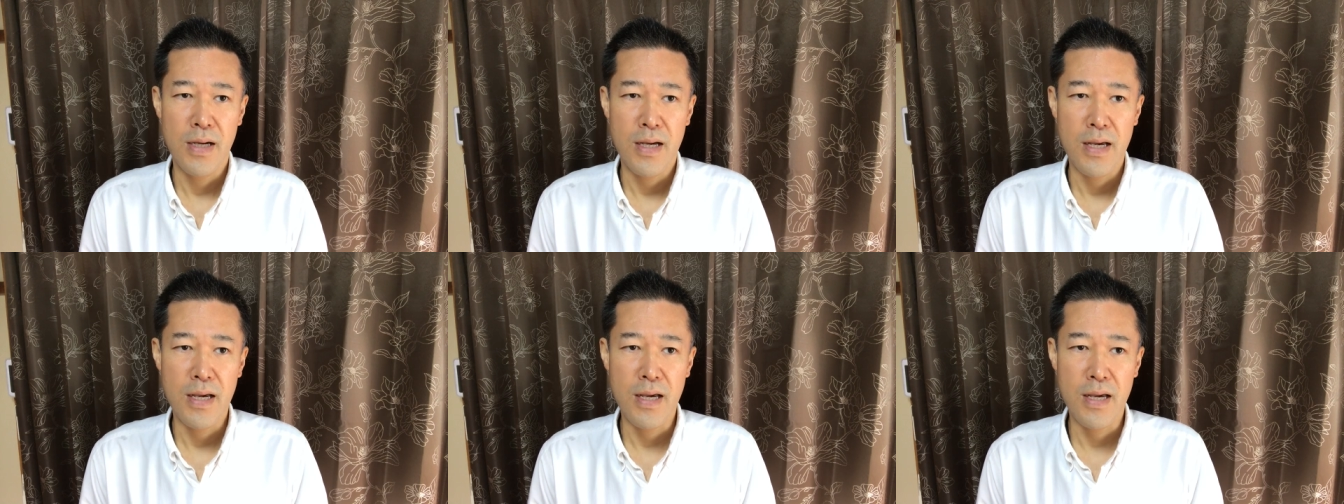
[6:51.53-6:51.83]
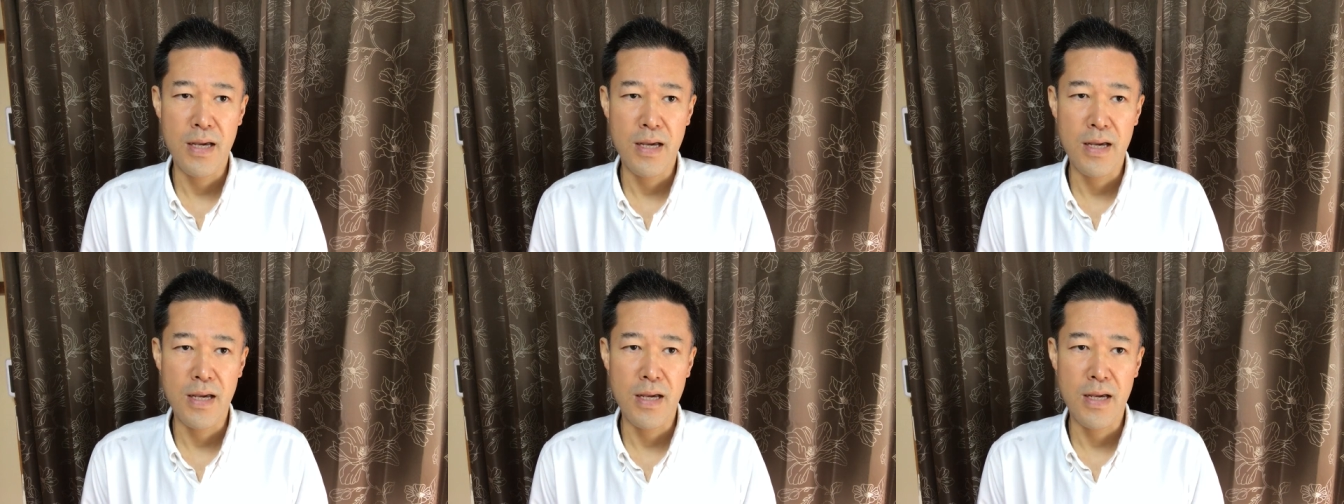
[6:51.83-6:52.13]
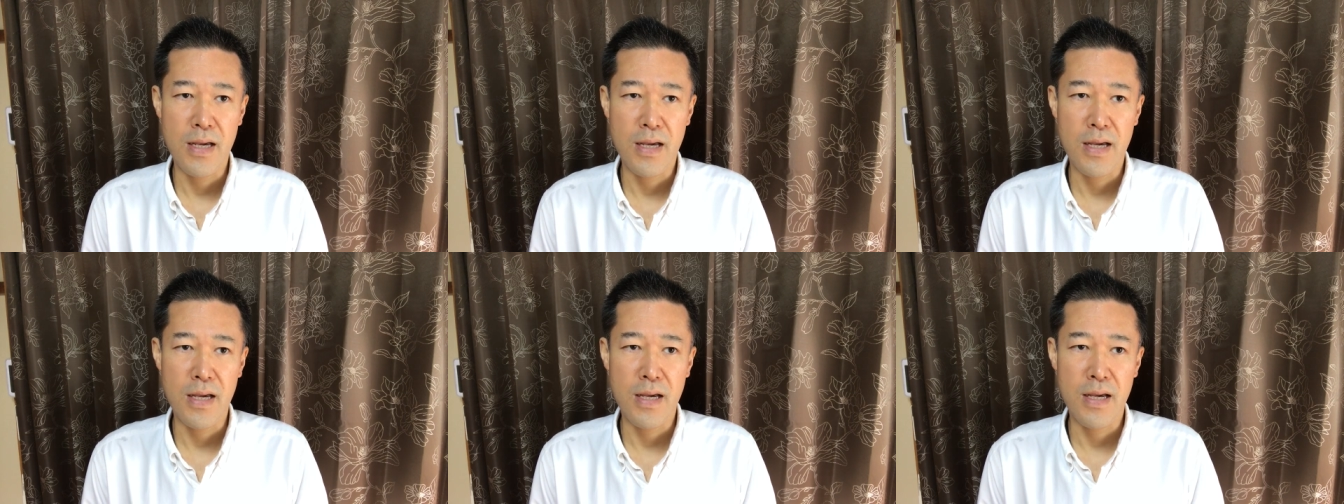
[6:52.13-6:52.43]

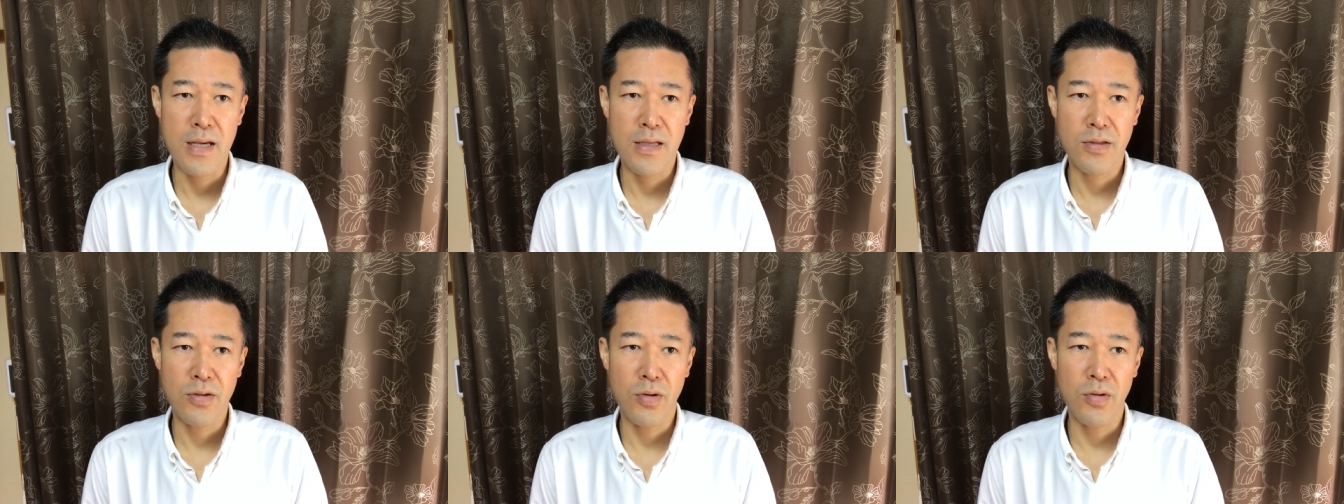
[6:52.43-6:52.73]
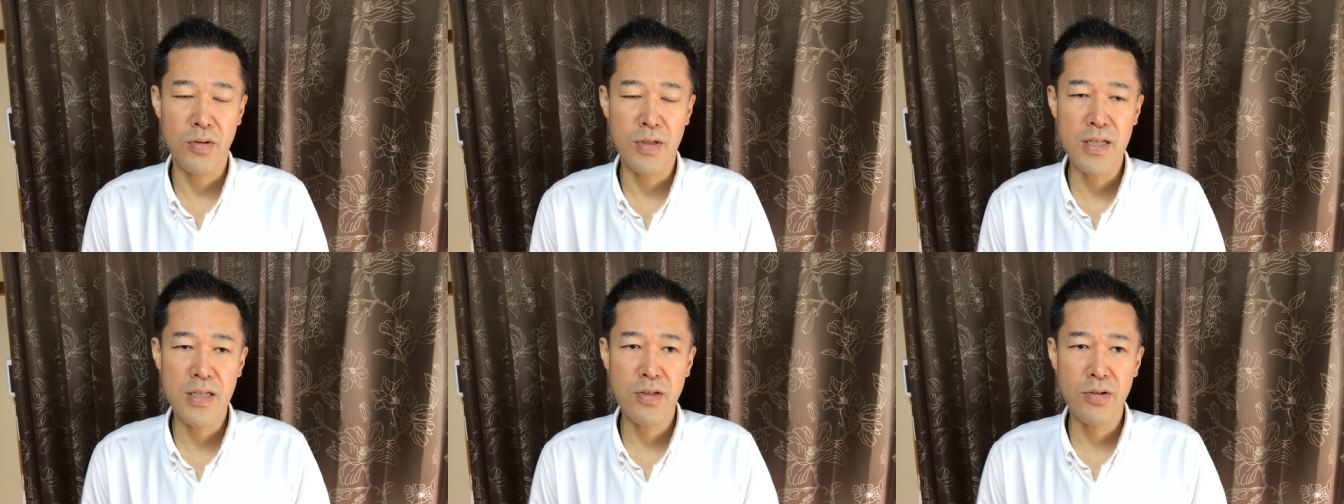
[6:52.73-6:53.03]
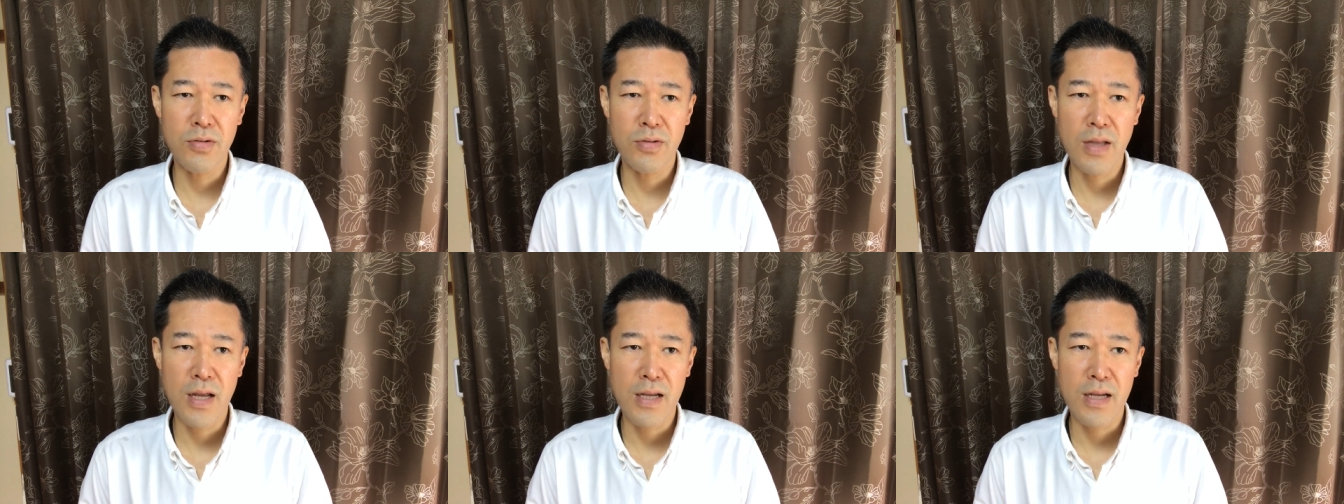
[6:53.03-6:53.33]
えー、その
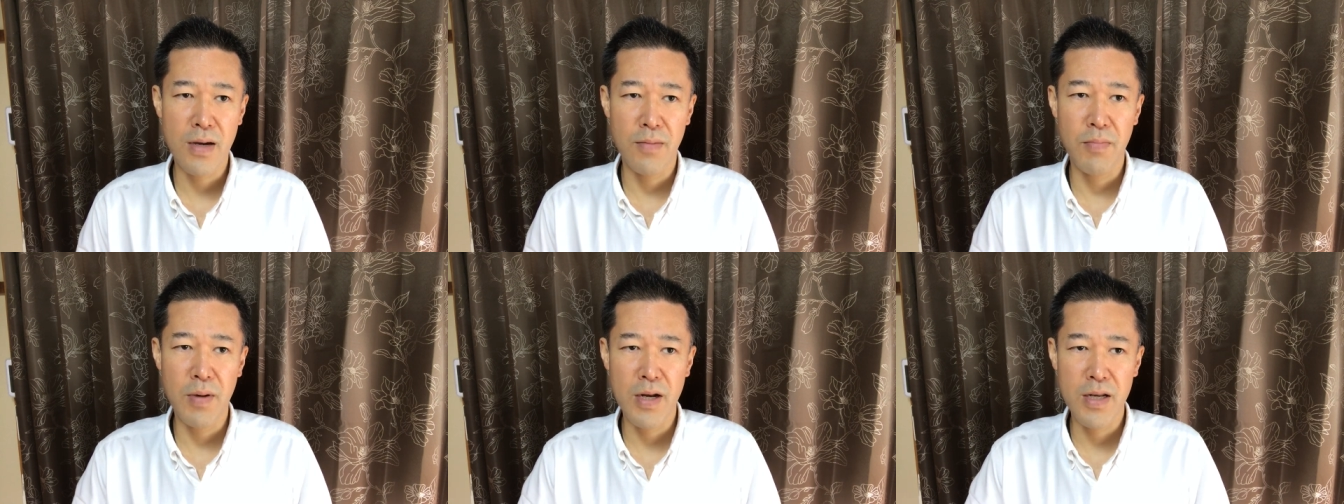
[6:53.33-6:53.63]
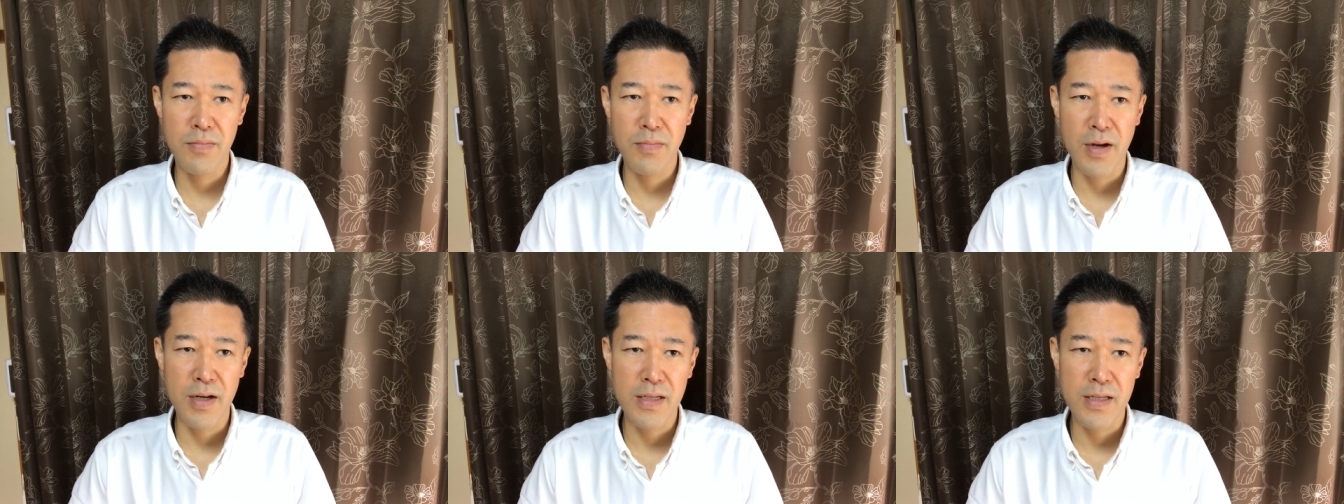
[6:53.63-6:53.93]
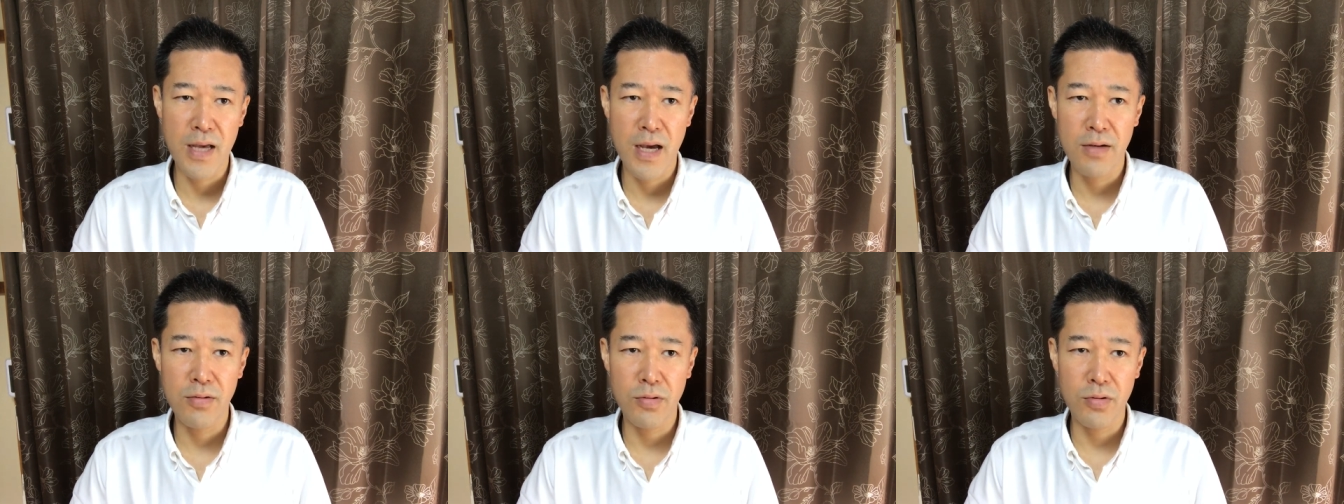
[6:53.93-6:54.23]
20代が
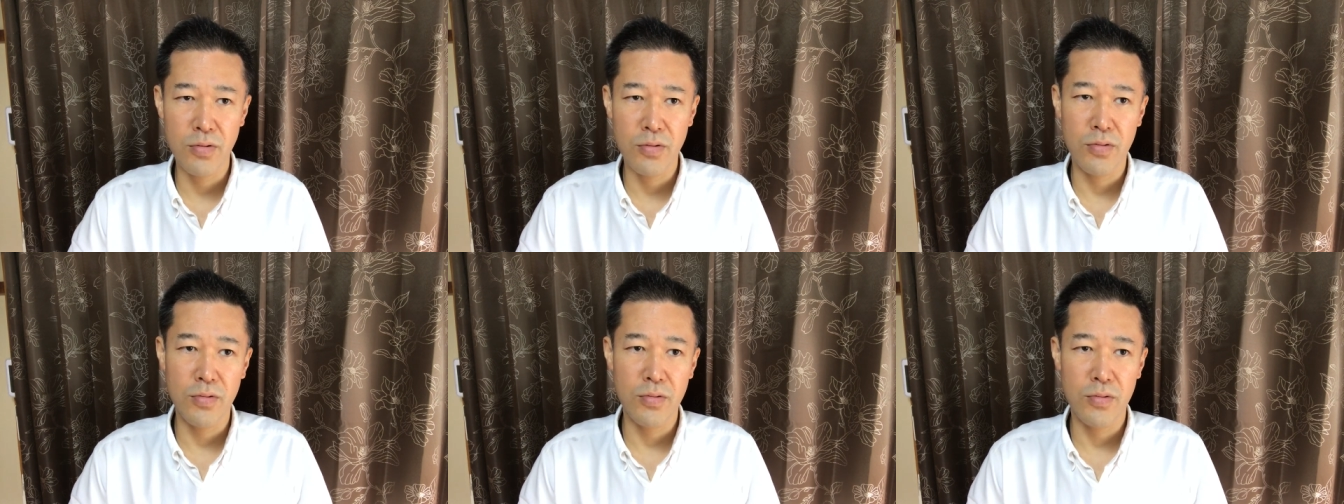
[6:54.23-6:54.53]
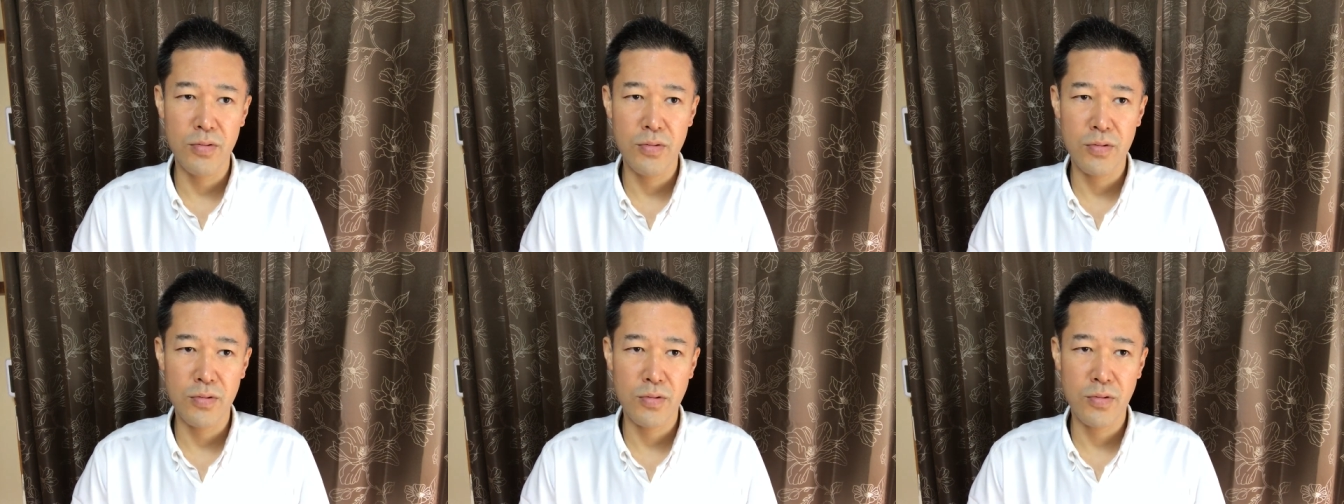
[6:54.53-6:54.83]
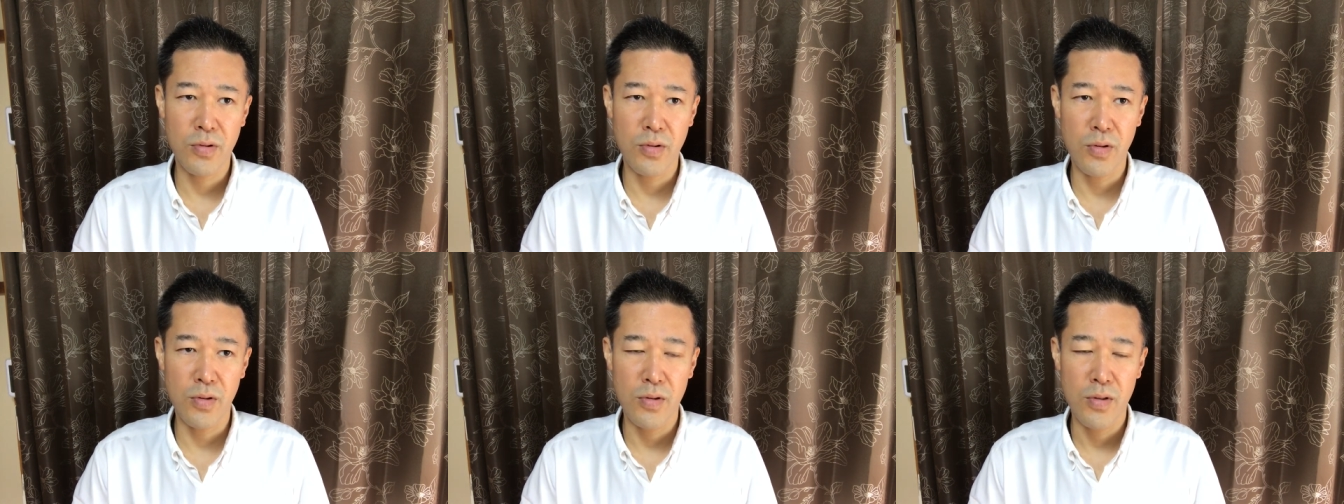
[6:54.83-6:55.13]
バリバリやる
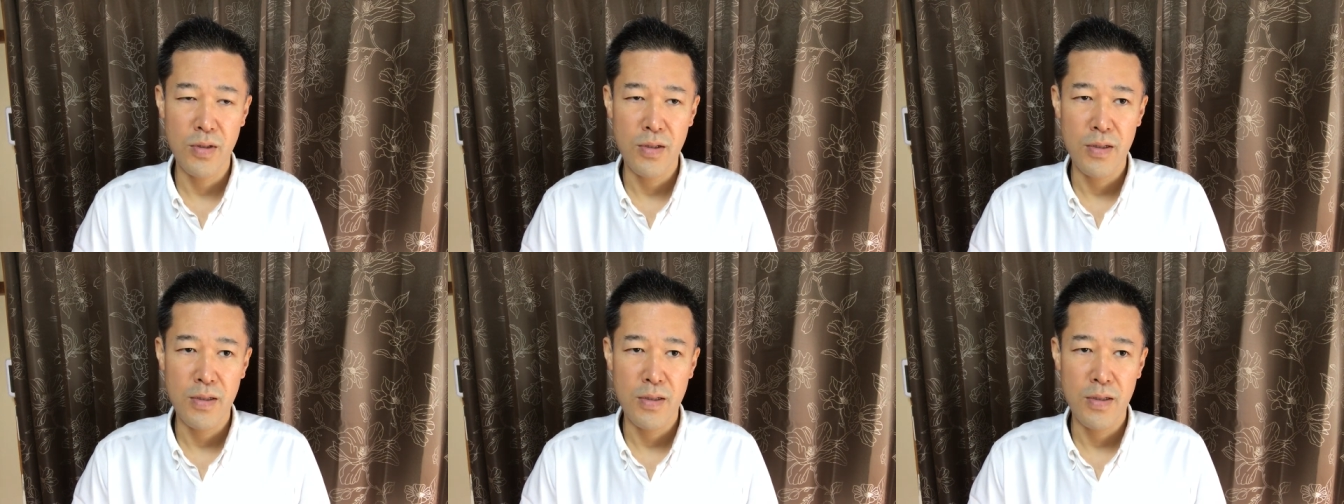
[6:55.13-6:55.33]
その